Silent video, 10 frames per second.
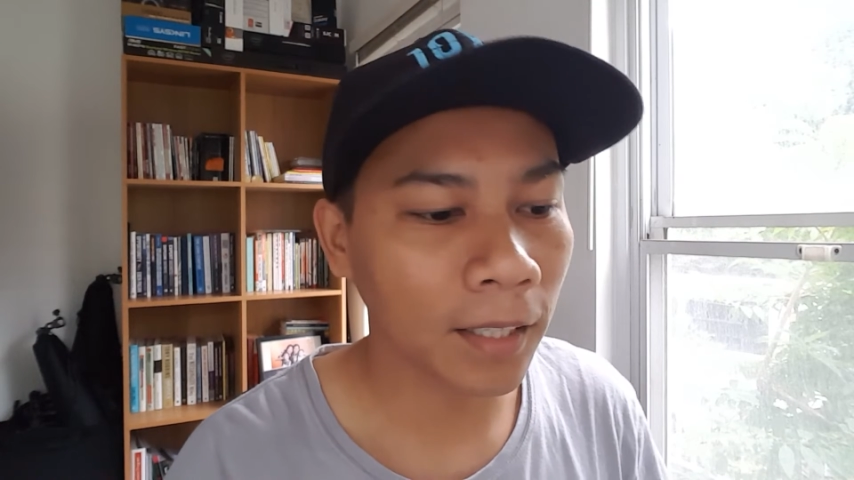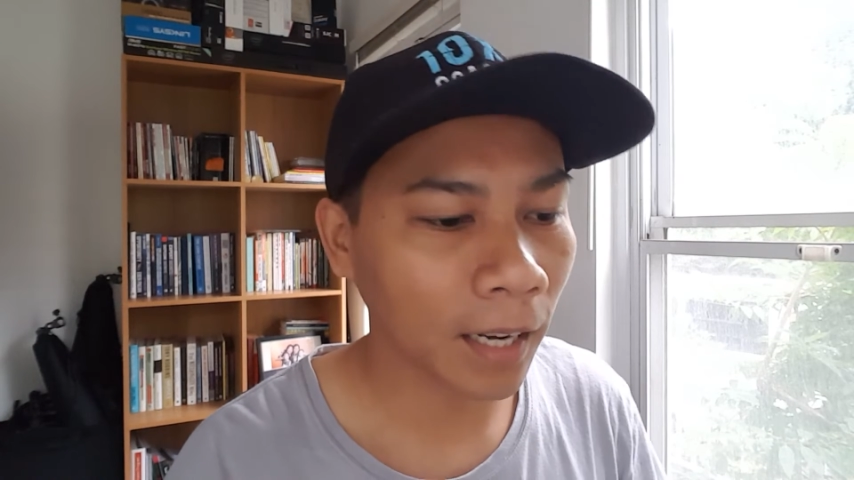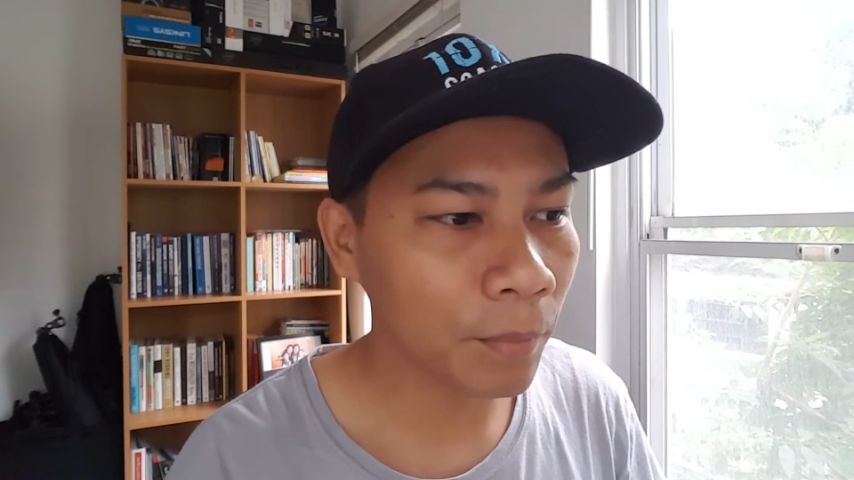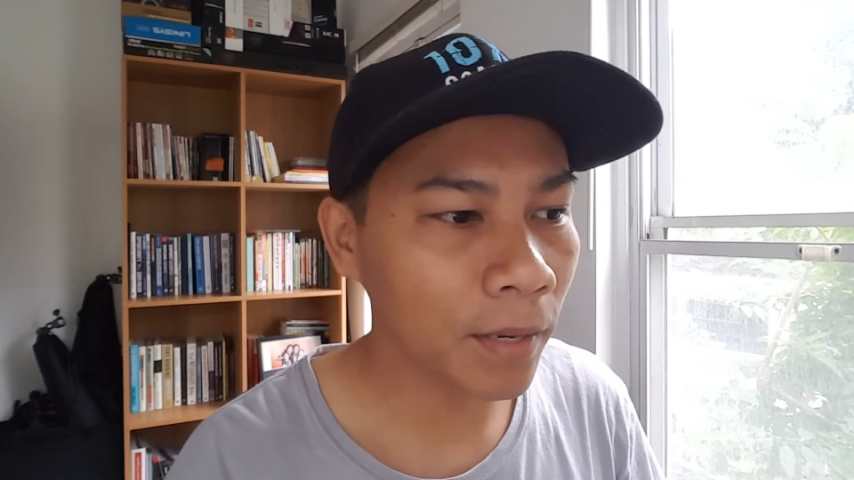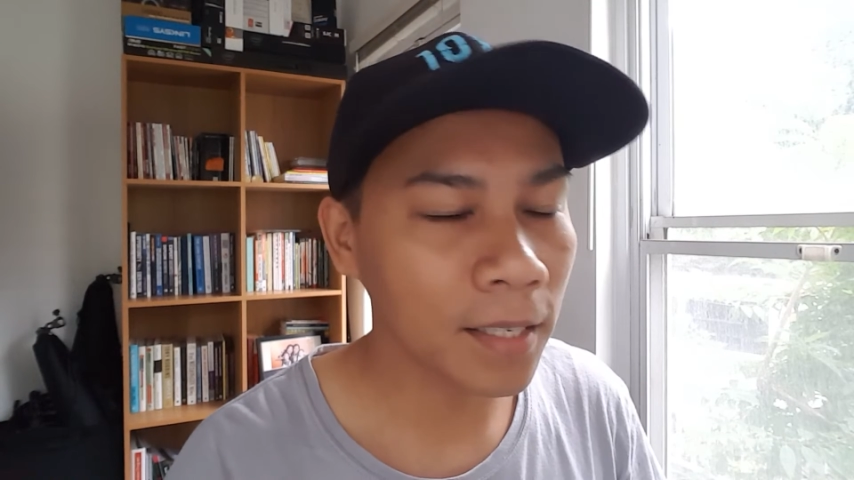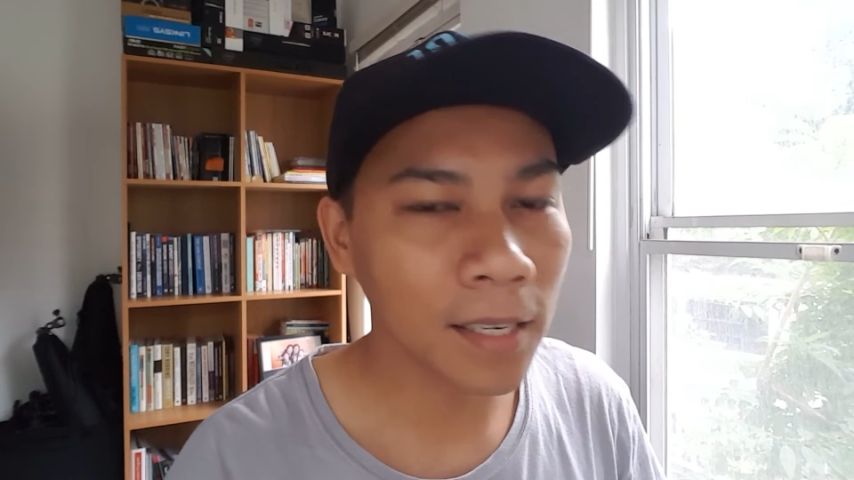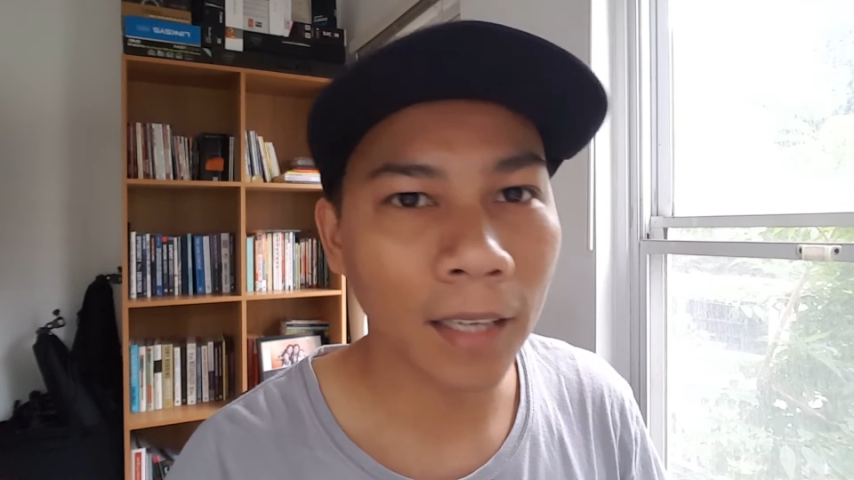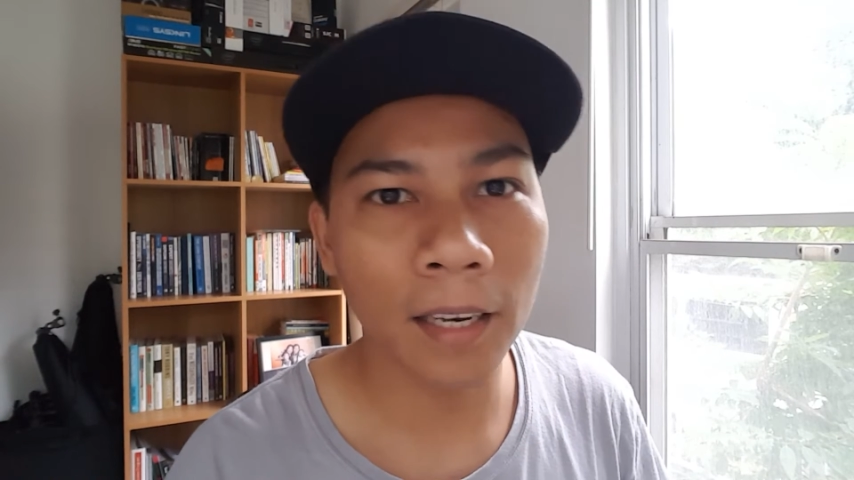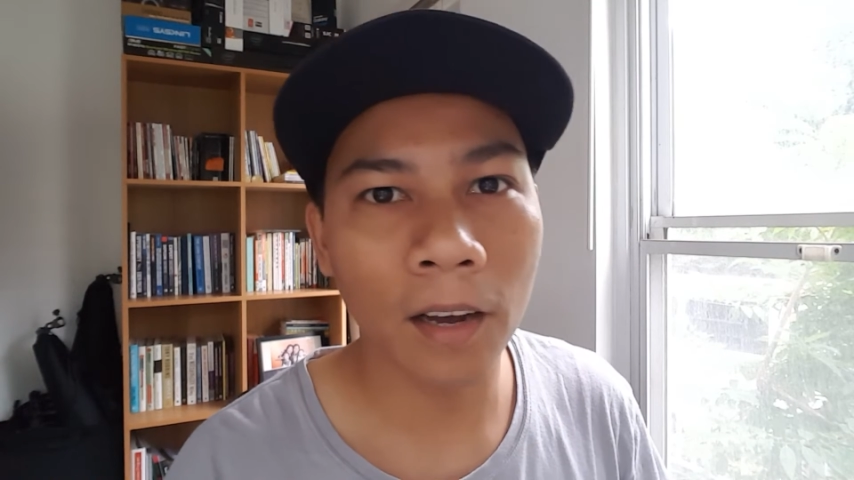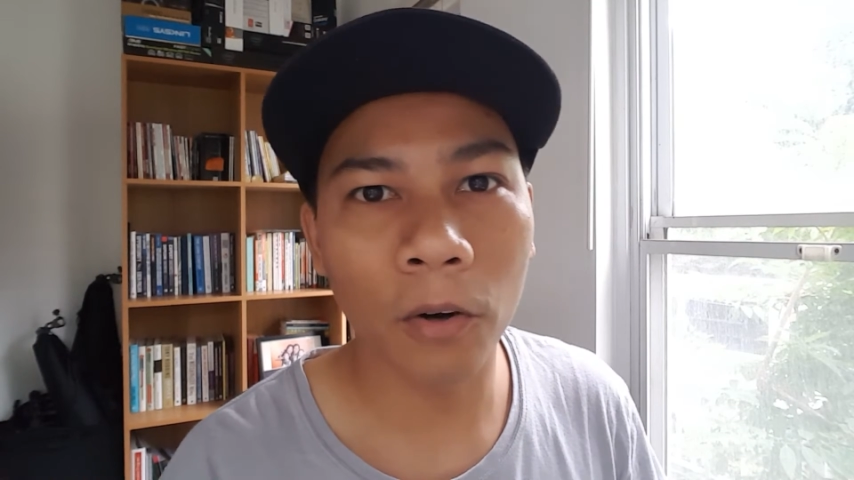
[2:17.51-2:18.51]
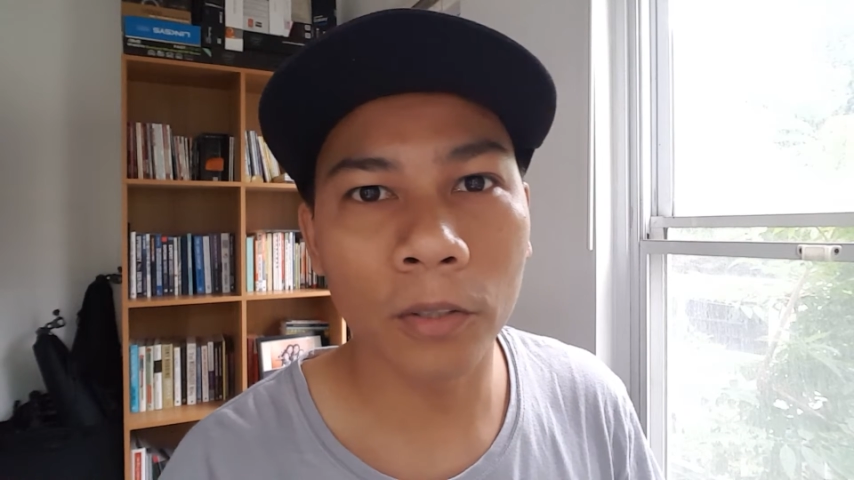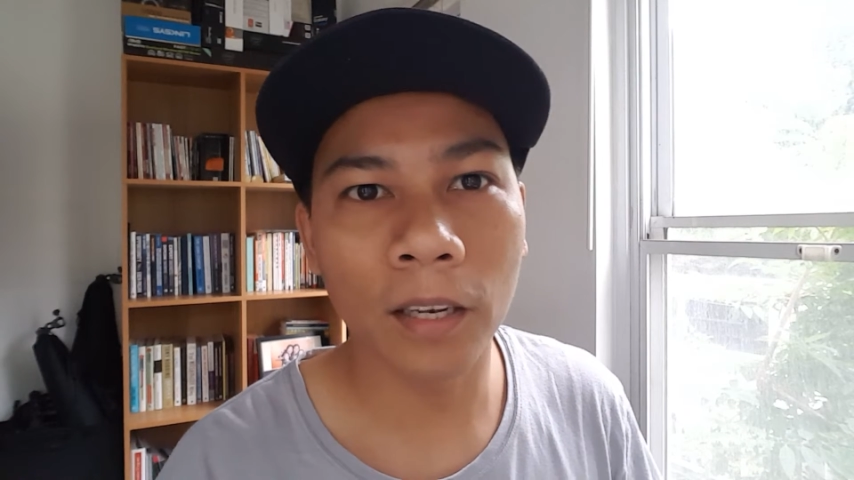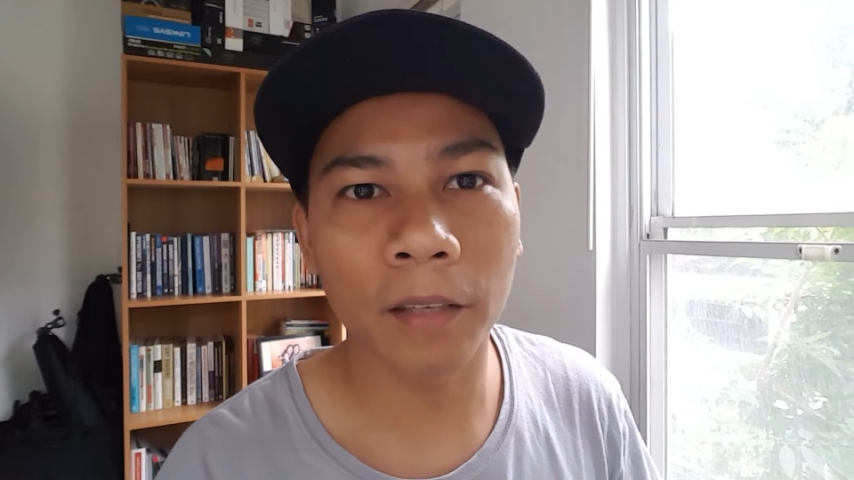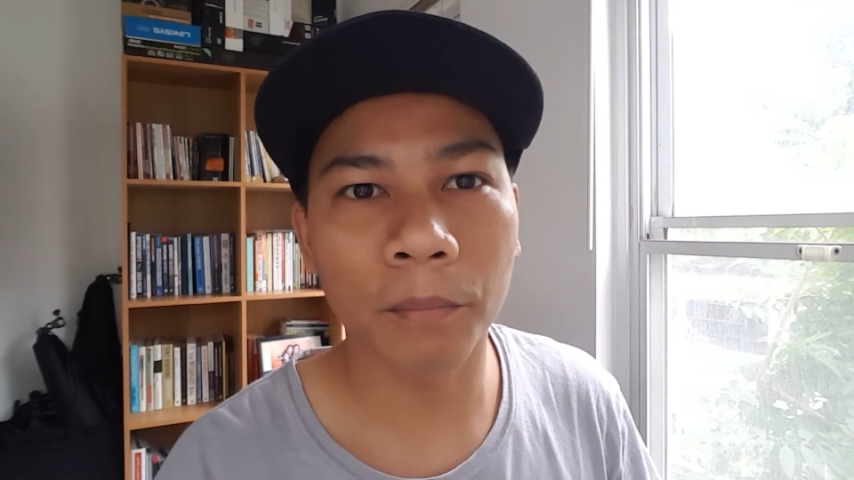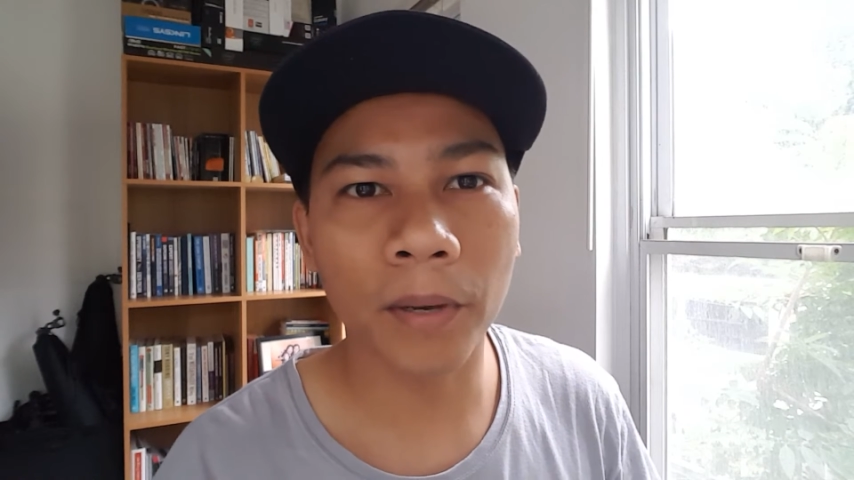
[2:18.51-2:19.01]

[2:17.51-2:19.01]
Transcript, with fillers: Karamihan sa kanila online.